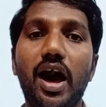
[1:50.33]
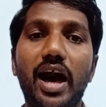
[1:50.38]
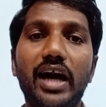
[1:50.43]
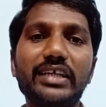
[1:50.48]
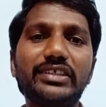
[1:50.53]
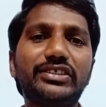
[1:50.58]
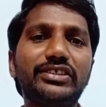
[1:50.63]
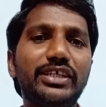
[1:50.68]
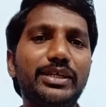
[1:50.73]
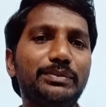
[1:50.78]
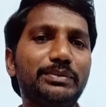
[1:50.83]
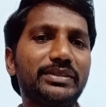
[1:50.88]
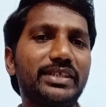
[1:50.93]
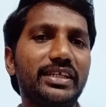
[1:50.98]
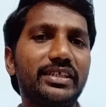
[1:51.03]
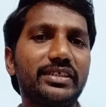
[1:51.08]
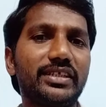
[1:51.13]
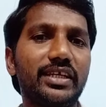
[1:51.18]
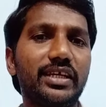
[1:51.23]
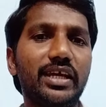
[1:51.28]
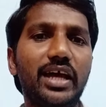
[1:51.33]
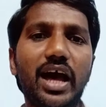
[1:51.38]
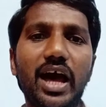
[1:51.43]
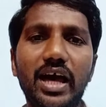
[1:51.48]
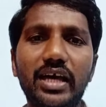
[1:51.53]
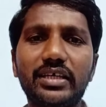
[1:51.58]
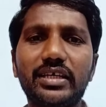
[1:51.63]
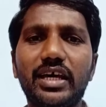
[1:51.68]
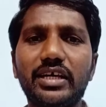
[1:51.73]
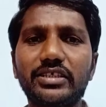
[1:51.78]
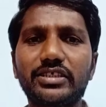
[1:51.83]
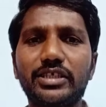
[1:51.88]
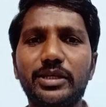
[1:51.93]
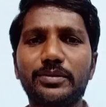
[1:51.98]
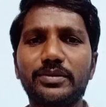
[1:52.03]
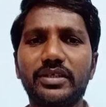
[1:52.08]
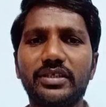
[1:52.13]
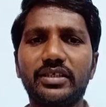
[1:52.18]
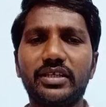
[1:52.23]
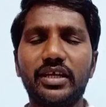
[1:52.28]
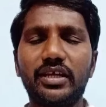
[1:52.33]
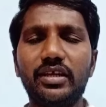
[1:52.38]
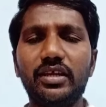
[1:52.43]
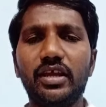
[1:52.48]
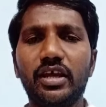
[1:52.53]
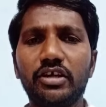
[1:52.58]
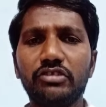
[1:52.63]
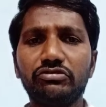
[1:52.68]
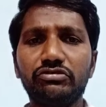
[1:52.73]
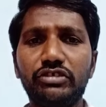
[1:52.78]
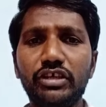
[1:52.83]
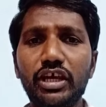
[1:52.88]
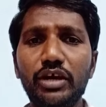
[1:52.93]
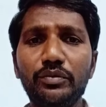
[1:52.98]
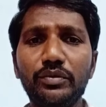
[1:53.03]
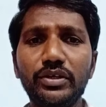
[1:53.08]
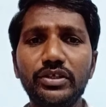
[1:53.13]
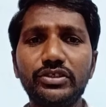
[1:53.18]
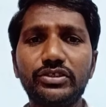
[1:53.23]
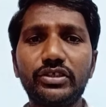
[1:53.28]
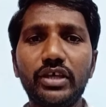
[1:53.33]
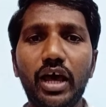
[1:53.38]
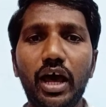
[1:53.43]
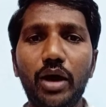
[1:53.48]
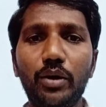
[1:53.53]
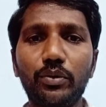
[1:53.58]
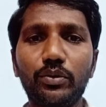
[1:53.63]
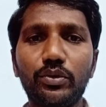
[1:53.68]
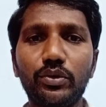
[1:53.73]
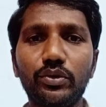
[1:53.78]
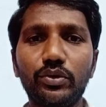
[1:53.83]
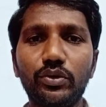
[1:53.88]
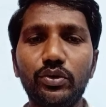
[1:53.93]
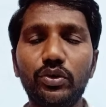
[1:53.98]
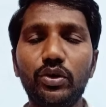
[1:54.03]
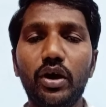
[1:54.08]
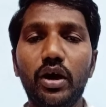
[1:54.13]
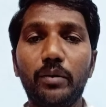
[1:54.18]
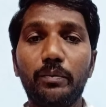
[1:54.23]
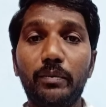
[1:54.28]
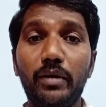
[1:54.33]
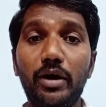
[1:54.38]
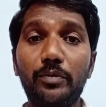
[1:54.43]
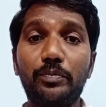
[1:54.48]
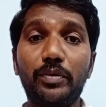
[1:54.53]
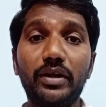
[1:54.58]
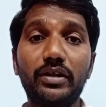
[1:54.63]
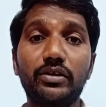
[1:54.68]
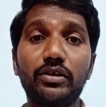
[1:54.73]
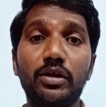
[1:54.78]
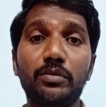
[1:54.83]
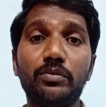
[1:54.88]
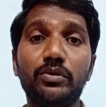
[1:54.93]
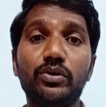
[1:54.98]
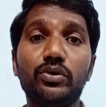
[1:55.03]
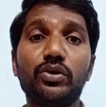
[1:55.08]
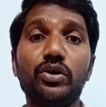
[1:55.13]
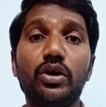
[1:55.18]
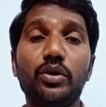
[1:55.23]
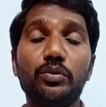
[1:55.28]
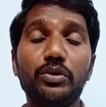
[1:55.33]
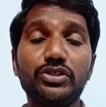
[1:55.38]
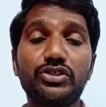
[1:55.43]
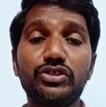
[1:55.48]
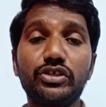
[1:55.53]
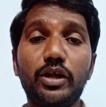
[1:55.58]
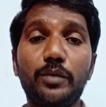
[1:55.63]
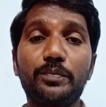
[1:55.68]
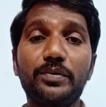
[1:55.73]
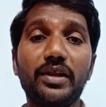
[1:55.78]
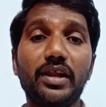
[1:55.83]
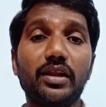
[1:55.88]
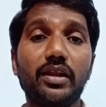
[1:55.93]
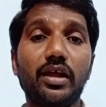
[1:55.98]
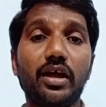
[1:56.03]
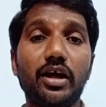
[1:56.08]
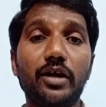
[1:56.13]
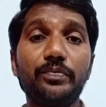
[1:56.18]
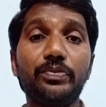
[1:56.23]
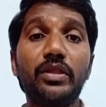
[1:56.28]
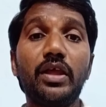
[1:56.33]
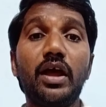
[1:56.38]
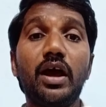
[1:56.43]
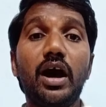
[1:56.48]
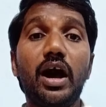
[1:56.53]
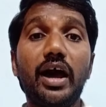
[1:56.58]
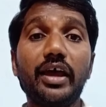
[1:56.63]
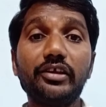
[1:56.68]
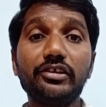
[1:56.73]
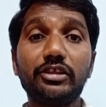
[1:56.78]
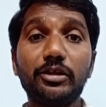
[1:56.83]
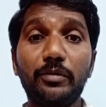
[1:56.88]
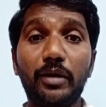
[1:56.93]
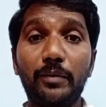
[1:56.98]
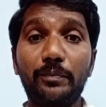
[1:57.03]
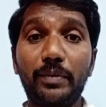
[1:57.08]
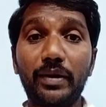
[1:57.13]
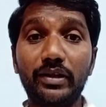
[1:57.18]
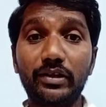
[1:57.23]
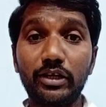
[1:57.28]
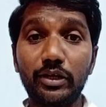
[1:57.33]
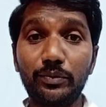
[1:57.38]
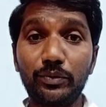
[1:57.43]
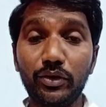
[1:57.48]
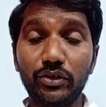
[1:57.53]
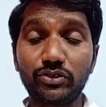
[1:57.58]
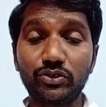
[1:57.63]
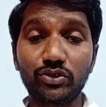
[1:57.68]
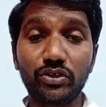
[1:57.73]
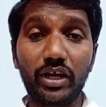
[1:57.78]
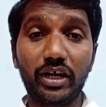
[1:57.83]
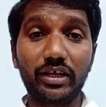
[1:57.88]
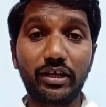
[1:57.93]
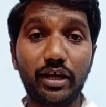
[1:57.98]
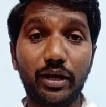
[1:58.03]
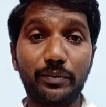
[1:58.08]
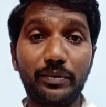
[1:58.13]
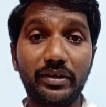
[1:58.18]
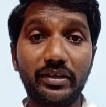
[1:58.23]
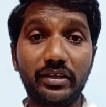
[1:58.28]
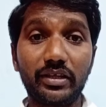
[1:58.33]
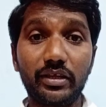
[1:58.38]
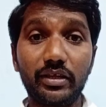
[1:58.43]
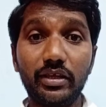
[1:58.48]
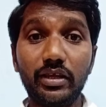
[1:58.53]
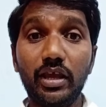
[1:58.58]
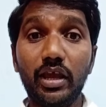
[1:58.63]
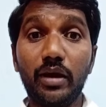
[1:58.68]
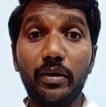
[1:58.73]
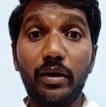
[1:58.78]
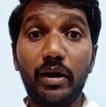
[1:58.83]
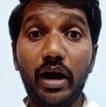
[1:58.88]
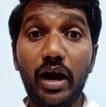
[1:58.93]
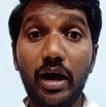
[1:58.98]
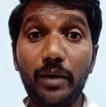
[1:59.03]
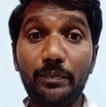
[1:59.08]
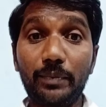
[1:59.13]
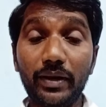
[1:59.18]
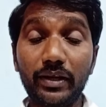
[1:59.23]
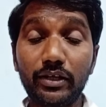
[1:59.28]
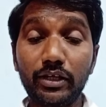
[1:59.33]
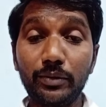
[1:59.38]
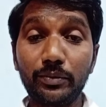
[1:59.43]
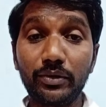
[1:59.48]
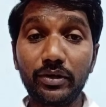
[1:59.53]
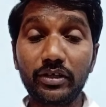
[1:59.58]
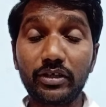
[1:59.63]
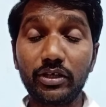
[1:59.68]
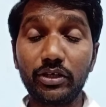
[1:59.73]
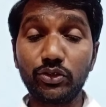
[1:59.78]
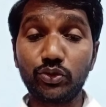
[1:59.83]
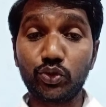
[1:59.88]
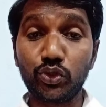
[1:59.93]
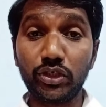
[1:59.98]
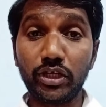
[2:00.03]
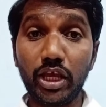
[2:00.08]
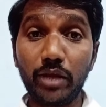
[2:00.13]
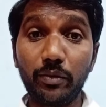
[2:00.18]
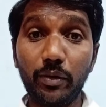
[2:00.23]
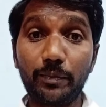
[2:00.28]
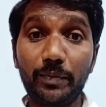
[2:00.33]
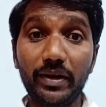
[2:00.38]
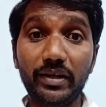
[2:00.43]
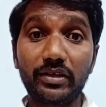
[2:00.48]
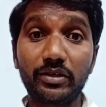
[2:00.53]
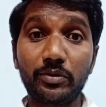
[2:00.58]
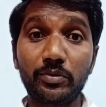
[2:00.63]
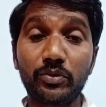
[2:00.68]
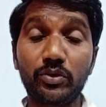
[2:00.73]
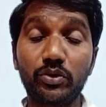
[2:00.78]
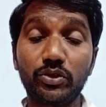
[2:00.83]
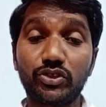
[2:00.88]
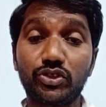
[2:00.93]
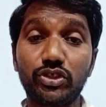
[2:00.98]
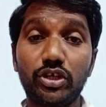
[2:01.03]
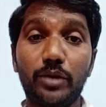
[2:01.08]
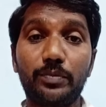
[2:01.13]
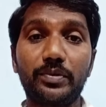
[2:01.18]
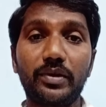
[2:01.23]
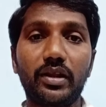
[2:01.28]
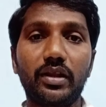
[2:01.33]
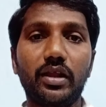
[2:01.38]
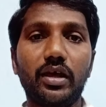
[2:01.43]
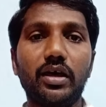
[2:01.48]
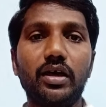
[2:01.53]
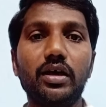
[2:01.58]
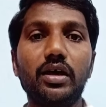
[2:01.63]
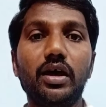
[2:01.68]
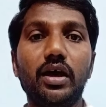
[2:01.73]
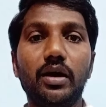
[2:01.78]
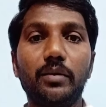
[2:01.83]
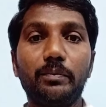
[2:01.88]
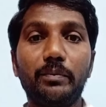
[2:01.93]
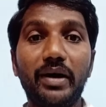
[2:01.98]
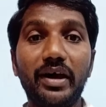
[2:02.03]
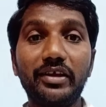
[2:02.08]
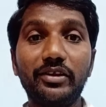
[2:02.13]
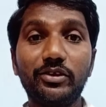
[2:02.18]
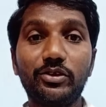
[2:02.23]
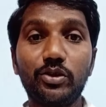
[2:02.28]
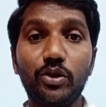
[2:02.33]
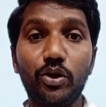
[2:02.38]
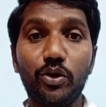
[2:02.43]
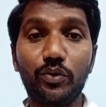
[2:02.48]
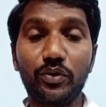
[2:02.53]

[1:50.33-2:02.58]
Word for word: ఆశ ఏమిటంటే ఆకాంక్ష ఏమిటంటే దేవుని సేవకుడు మా పట్టణము వచ్చినప్పుడల్లా అయితే మా పట్టణం వస్తున్నాడు కాబట్టి ఆ పట్టణంకి షునేమి పట్టణంకి వచ్చినప్పుడల్లా మా ఇంట్లో